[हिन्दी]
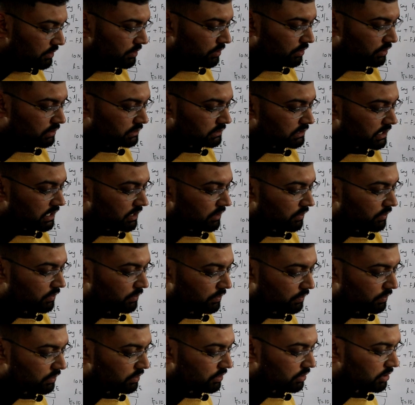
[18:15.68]
खोलता हूँ
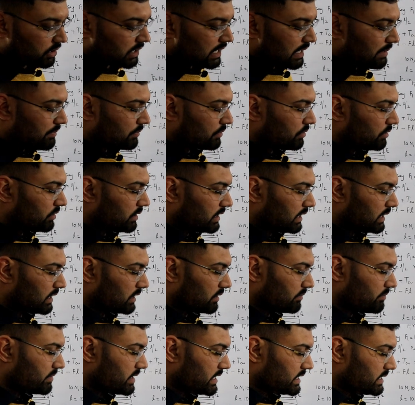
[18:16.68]
और आपको
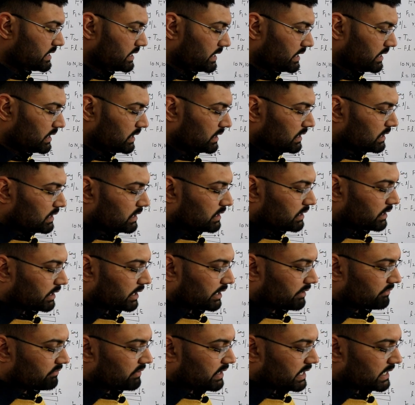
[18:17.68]
अगर मैं ये
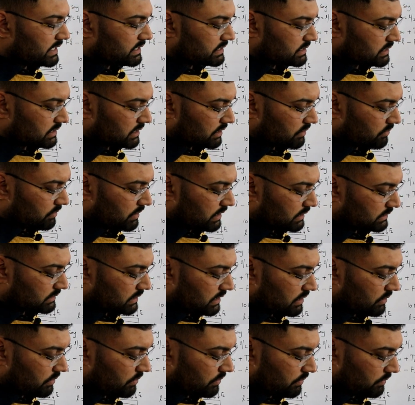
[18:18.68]
रिवाइज करवाता
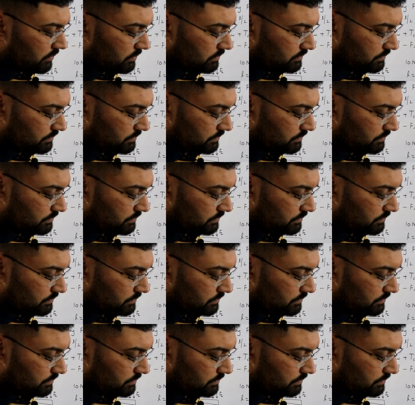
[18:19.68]
हूँ